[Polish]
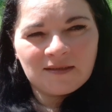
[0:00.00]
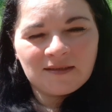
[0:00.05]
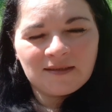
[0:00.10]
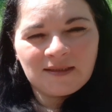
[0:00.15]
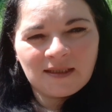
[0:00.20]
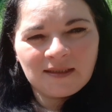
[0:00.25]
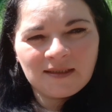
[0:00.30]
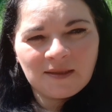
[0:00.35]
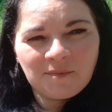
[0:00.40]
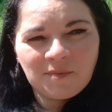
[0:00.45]

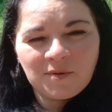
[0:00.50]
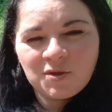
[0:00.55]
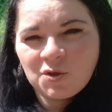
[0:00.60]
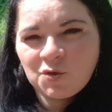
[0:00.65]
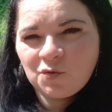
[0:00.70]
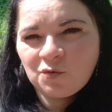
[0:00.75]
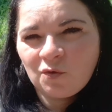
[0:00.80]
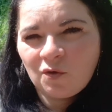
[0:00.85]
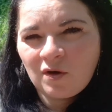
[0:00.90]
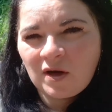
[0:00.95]
Tak na pierwszy
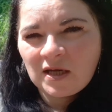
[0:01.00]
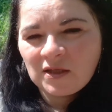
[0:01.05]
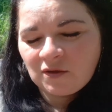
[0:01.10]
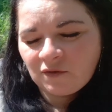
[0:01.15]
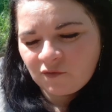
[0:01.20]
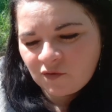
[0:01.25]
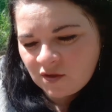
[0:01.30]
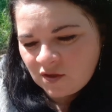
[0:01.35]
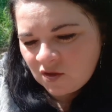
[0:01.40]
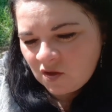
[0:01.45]
rzut oka to
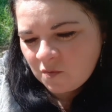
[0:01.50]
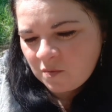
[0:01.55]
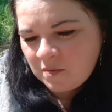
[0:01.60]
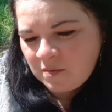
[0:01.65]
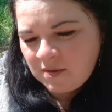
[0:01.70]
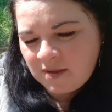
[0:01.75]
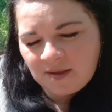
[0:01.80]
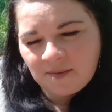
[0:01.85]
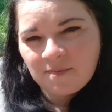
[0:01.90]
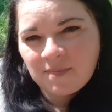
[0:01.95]
wszystko by
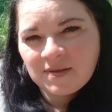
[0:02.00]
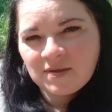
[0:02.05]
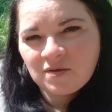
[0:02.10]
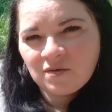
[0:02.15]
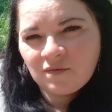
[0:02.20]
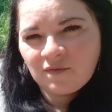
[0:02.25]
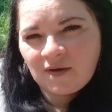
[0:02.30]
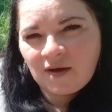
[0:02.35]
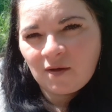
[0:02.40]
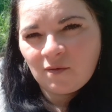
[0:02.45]
mi tam
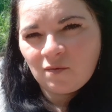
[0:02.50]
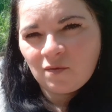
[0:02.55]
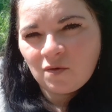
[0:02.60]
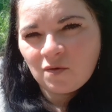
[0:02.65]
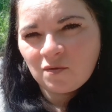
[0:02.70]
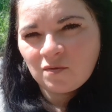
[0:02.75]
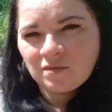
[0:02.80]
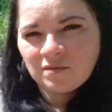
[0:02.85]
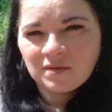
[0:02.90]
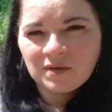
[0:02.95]

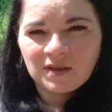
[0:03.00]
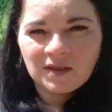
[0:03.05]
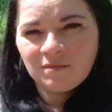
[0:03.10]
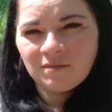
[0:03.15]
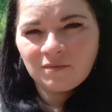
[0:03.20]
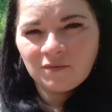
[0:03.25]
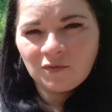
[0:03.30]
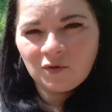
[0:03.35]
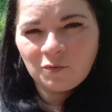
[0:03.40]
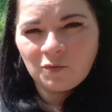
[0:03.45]
pasowało.
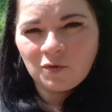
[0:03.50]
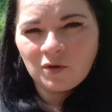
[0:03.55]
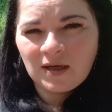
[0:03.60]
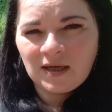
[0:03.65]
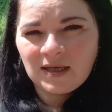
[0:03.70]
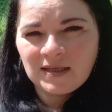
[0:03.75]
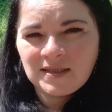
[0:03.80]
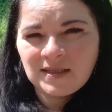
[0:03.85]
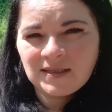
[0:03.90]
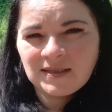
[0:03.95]
Mam
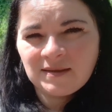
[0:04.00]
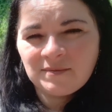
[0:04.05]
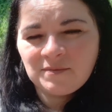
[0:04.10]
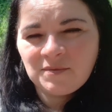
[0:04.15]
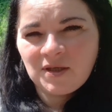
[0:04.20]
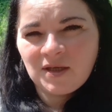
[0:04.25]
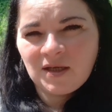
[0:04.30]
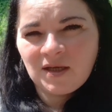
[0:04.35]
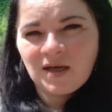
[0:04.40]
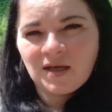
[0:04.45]
okazję tam
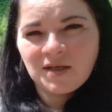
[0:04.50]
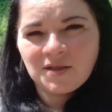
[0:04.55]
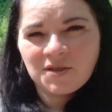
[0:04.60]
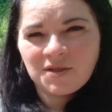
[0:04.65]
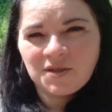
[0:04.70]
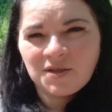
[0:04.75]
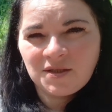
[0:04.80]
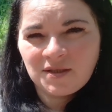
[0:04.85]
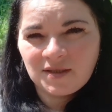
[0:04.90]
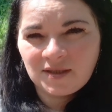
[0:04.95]
jechać
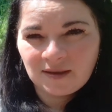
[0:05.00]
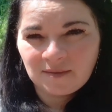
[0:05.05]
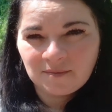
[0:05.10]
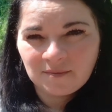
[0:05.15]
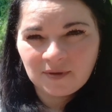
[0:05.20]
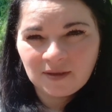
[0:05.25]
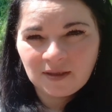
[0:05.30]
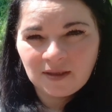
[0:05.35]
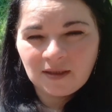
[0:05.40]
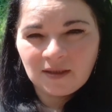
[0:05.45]
i
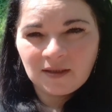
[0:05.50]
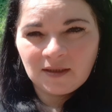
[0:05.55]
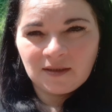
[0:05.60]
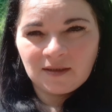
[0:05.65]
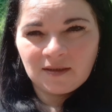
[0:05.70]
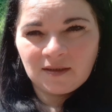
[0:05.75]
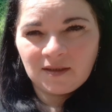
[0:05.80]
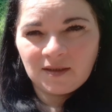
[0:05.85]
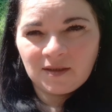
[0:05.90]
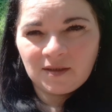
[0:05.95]
tam
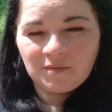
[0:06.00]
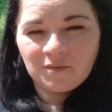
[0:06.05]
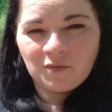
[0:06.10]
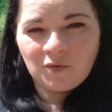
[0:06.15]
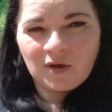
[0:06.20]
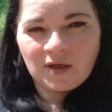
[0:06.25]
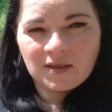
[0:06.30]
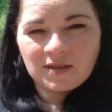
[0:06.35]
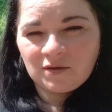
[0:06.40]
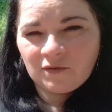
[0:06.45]
Y,
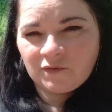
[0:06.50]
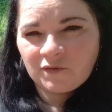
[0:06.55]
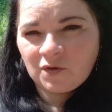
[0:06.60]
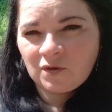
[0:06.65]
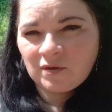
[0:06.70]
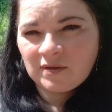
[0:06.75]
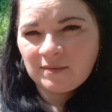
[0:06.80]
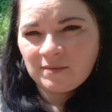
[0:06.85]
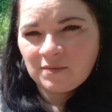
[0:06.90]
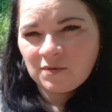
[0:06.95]
mogę to
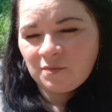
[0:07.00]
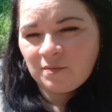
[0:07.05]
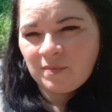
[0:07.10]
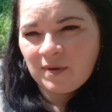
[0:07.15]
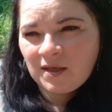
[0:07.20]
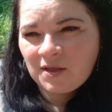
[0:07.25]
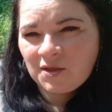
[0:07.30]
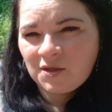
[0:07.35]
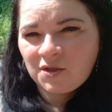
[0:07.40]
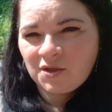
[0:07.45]
wszystko tam
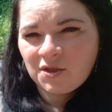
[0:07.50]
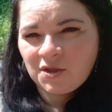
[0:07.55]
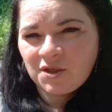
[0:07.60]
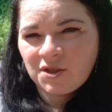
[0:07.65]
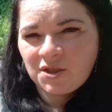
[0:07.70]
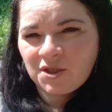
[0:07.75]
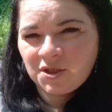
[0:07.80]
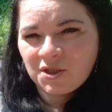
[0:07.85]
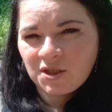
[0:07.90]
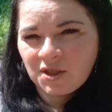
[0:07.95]

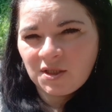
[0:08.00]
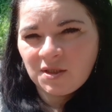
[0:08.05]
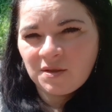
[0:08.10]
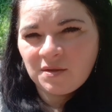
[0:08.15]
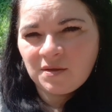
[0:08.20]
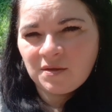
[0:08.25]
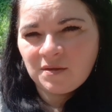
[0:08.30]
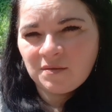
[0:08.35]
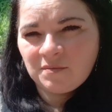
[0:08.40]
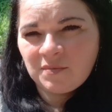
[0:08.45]
zobaczyć,
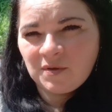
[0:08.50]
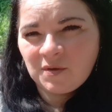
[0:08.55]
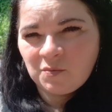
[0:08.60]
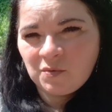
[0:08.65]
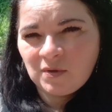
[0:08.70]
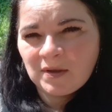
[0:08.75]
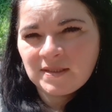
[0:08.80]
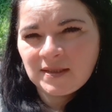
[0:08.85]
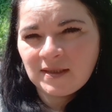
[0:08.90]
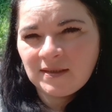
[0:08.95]
jeżeli bych
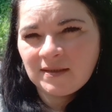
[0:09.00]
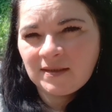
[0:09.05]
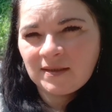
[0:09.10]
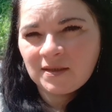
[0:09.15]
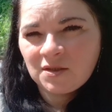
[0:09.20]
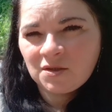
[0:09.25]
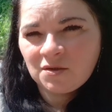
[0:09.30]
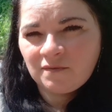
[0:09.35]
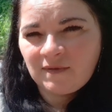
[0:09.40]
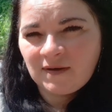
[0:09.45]
była
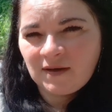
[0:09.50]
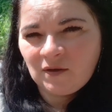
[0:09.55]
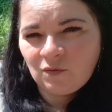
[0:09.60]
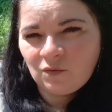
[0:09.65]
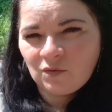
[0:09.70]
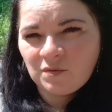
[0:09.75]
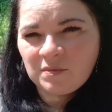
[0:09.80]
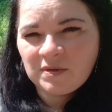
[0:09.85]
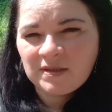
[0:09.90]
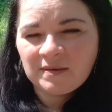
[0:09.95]
zainteresowana,
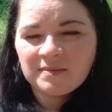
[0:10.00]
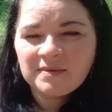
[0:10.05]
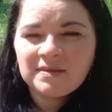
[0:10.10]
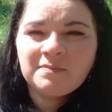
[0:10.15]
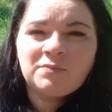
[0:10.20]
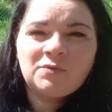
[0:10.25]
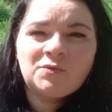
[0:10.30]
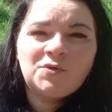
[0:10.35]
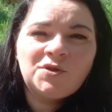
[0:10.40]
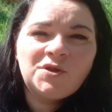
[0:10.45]
oni mnie tam
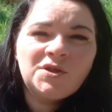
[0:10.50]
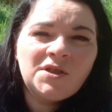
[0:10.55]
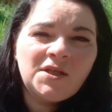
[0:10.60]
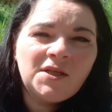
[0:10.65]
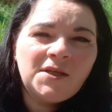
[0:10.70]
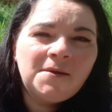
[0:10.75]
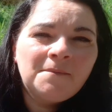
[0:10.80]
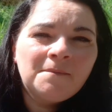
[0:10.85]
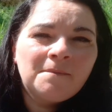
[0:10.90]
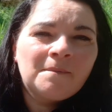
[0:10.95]

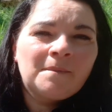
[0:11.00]
zaprosili.